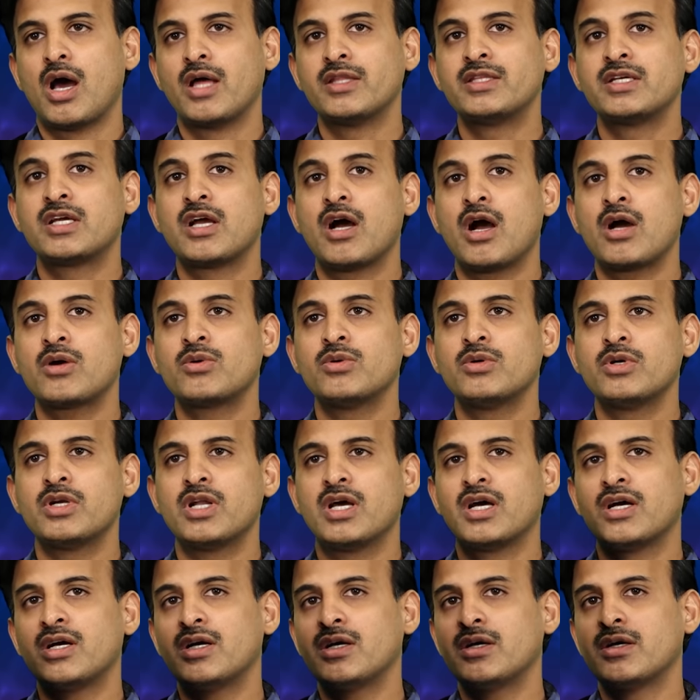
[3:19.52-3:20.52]
అది
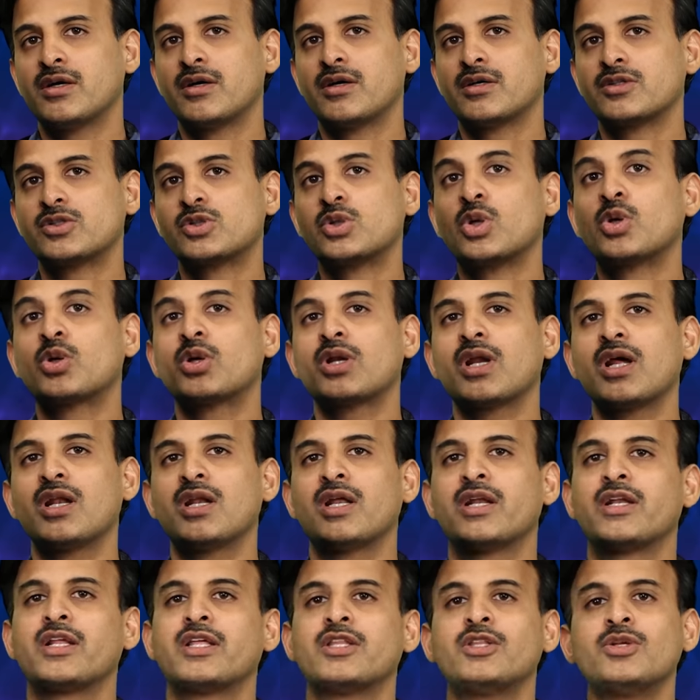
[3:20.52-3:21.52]
కాకుండా
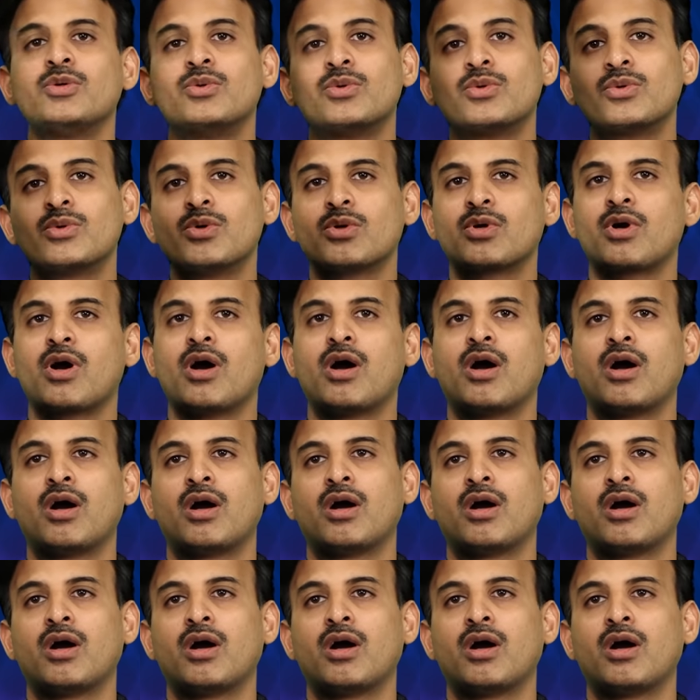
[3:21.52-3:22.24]
సుక్రాల్ అనేది ఇంకొక